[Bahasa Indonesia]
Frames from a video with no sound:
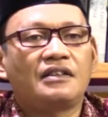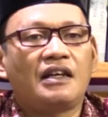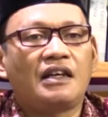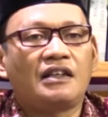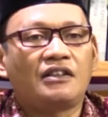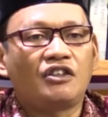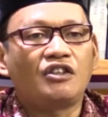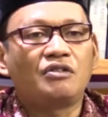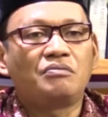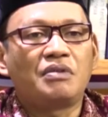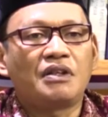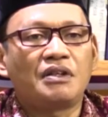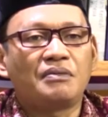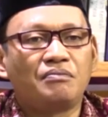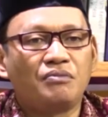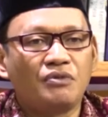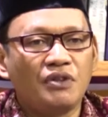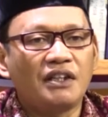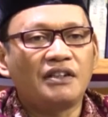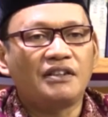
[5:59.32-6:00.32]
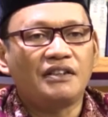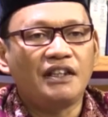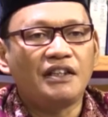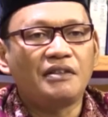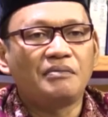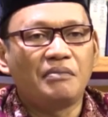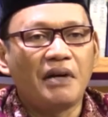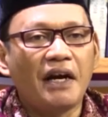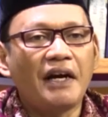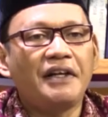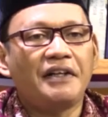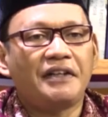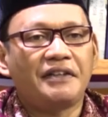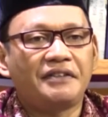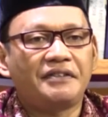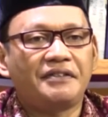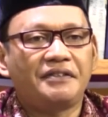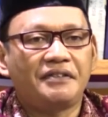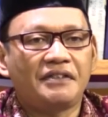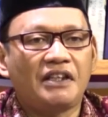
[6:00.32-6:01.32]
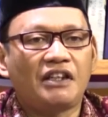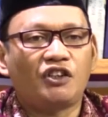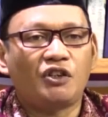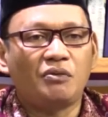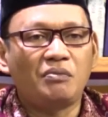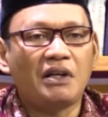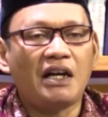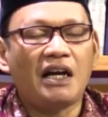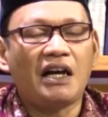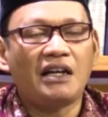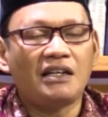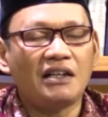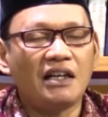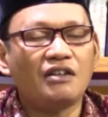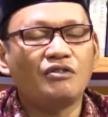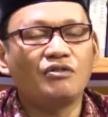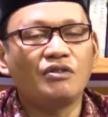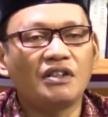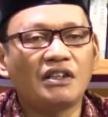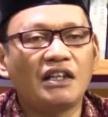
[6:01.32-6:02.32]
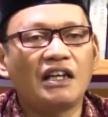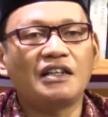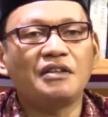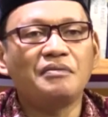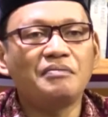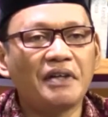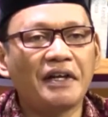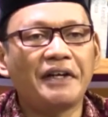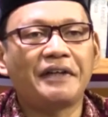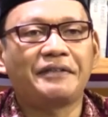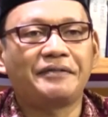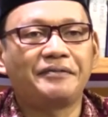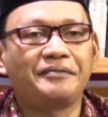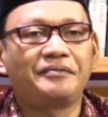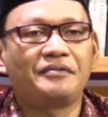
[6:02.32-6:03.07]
atau berbuat yang baik atau berakhlakul karimah.